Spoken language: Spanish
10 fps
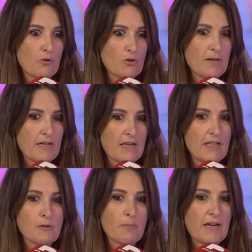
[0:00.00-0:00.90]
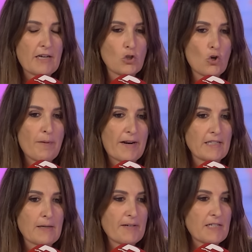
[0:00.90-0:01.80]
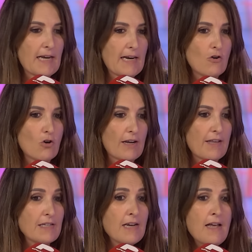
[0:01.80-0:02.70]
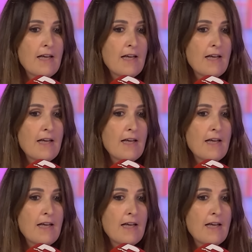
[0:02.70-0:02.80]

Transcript: pues ver ese despliegue solo para que se pasearan los reyes,